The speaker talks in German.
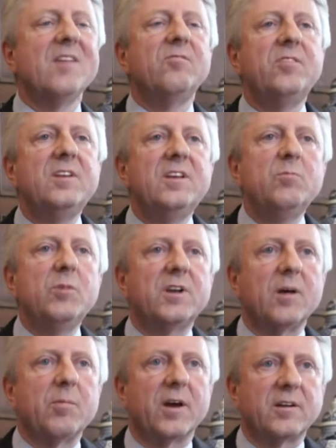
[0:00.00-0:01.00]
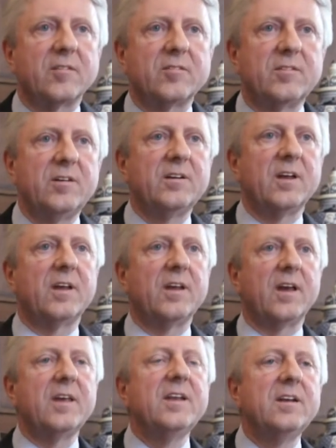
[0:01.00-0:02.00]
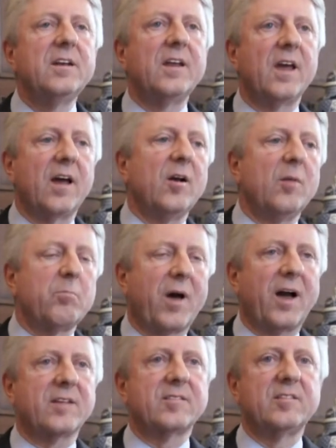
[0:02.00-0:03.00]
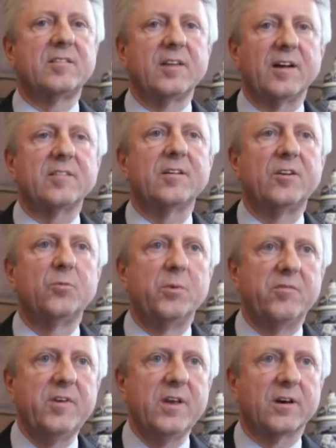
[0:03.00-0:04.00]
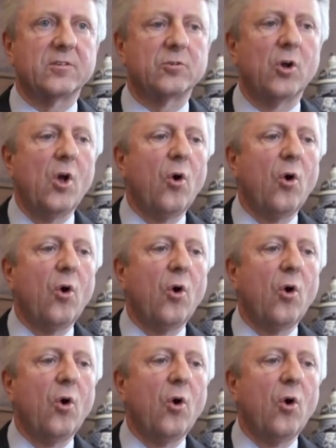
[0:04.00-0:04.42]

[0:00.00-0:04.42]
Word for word: wie die Mitarbeiter sich hinterher in der Praxis tatsächlich bewähren.